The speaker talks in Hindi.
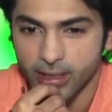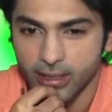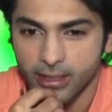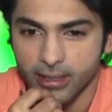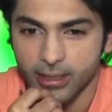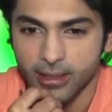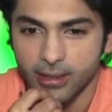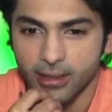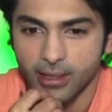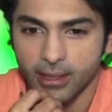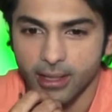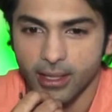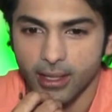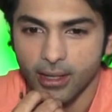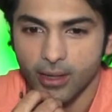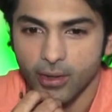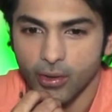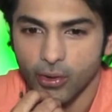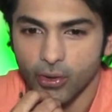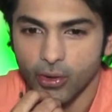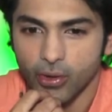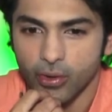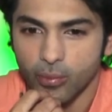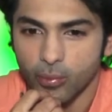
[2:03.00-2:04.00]
नहीं है
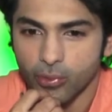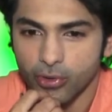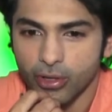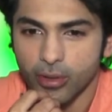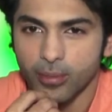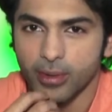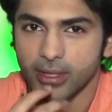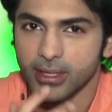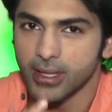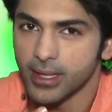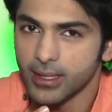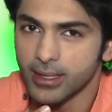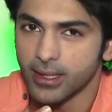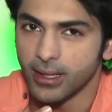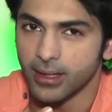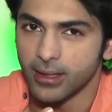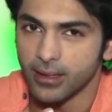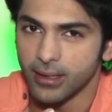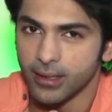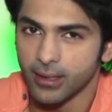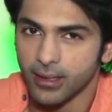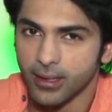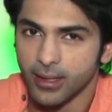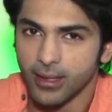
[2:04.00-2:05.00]
और मुझे मज़ा नहीं
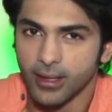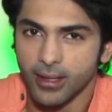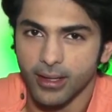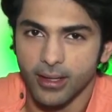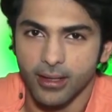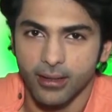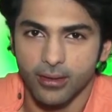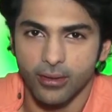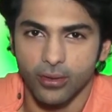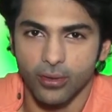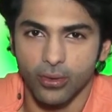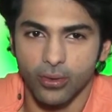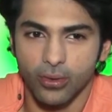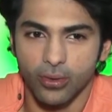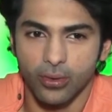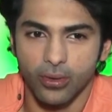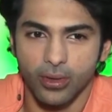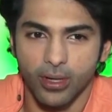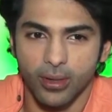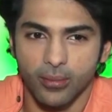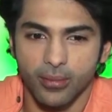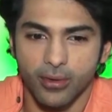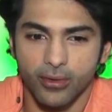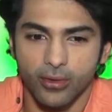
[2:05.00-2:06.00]
आया तो
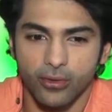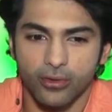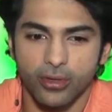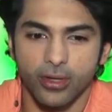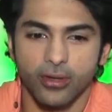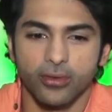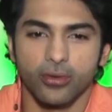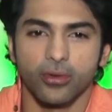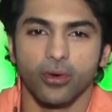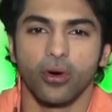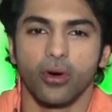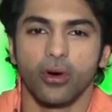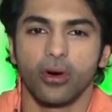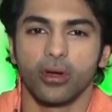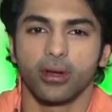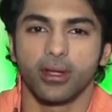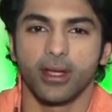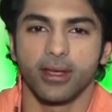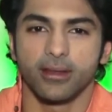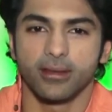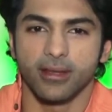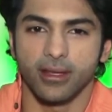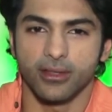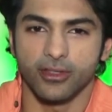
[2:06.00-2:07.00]
हमने सोचा इसको और
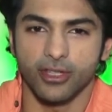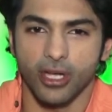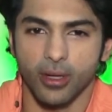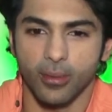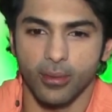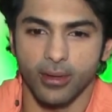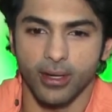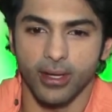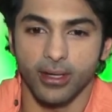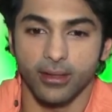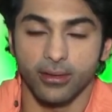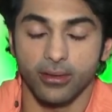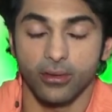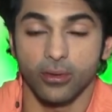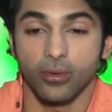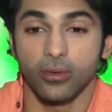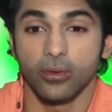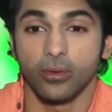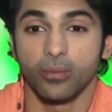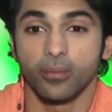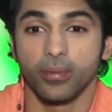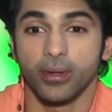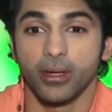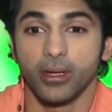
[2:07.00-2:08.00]
कैसे अच्छा बनाए तो
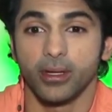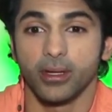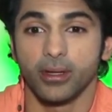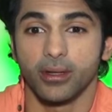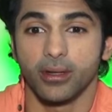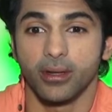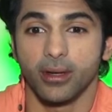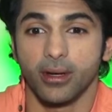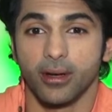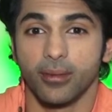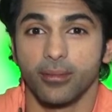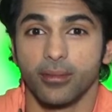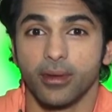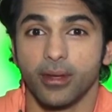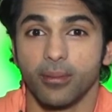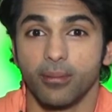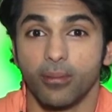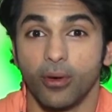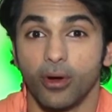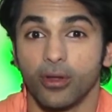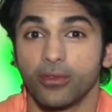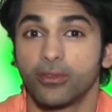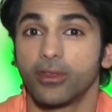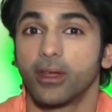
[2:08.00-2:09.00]
फिर हमने
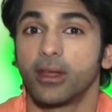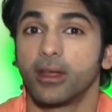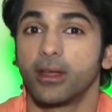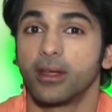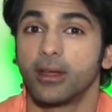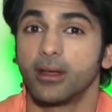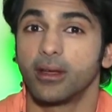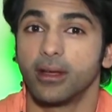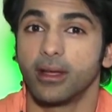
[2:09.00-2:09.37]
बहुत सारे